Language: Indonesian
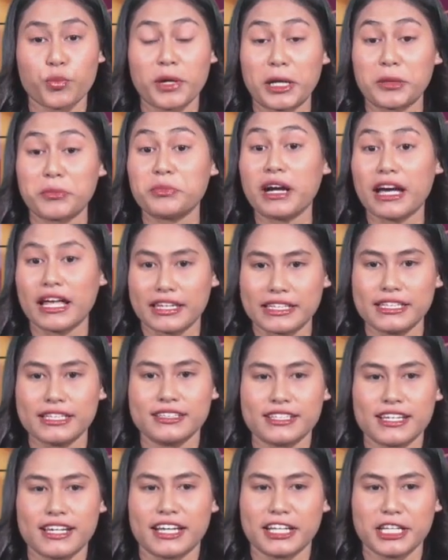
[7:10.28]
balik
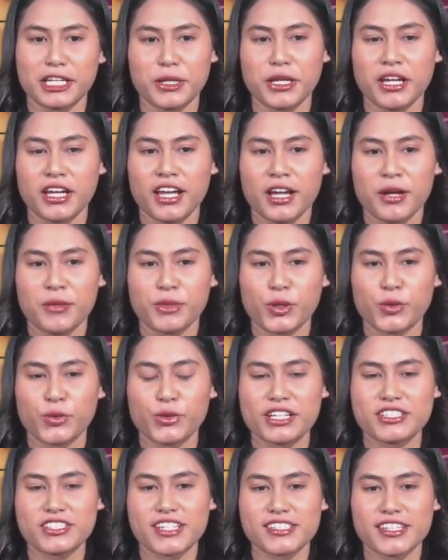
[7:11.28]
dari pengguna
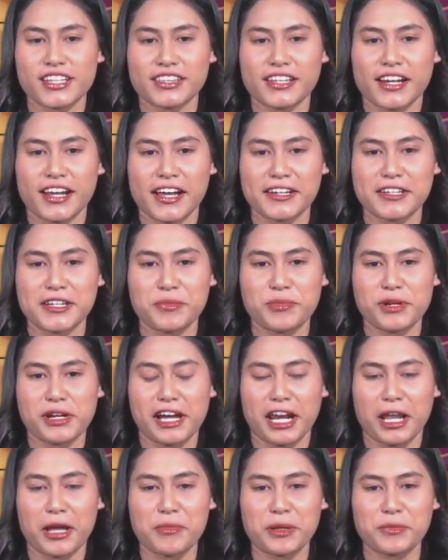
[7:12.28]
jasa terhadap
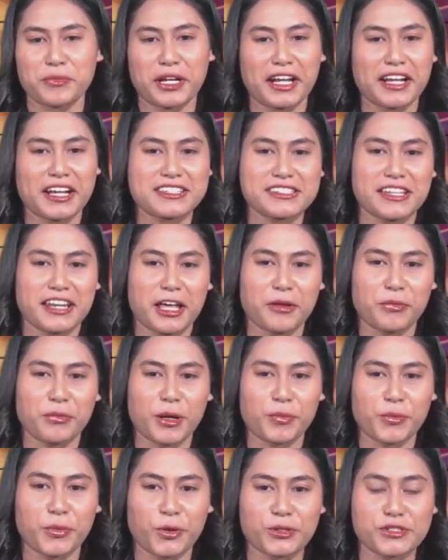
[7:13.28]
pengalaman mereka selama
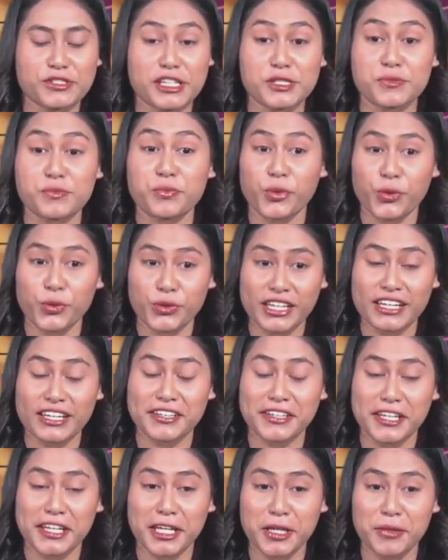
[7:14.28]
proses mudik
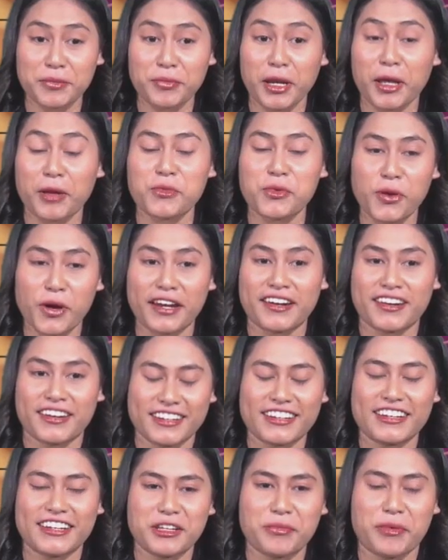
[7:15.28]
di pelabuhan
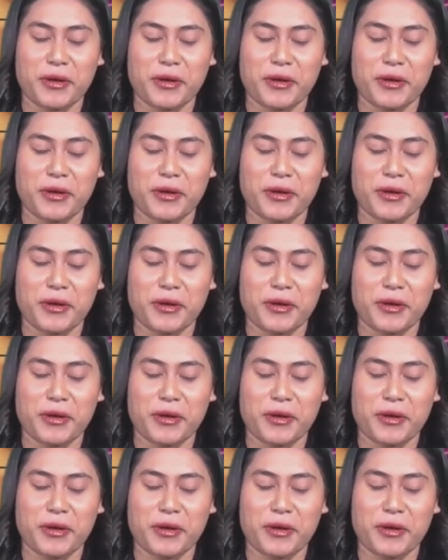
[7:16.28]
ini Pak.